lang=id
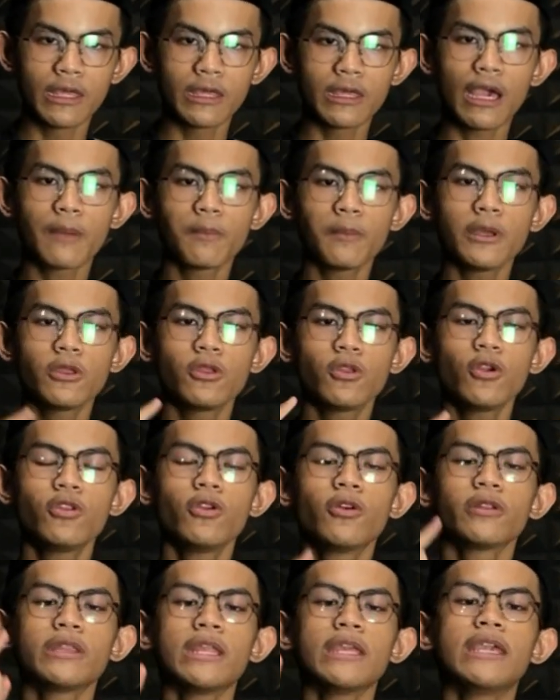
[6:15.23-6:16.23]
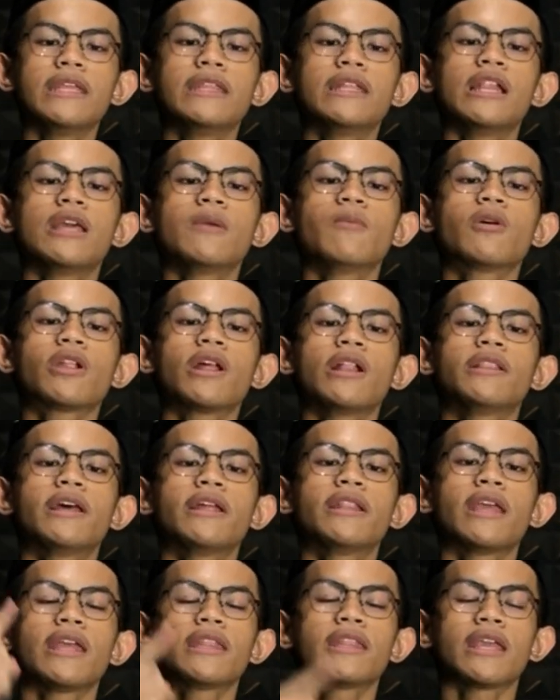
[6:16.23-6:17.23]
yang menjunjung tinggi nilai moral
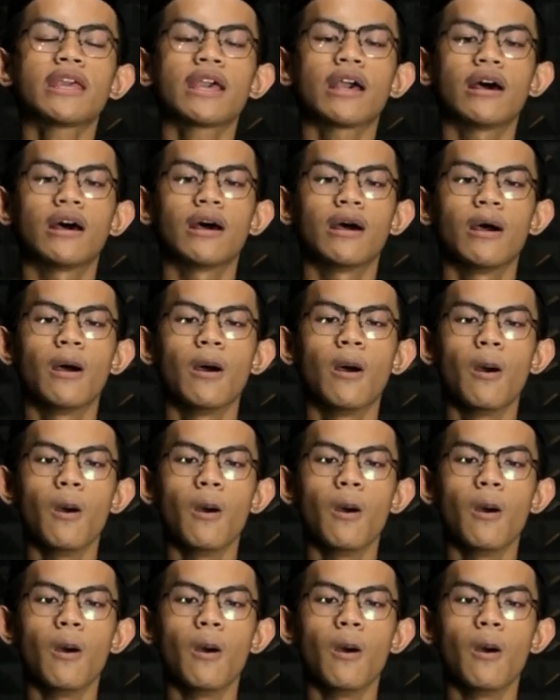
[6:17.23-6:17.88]
dan etika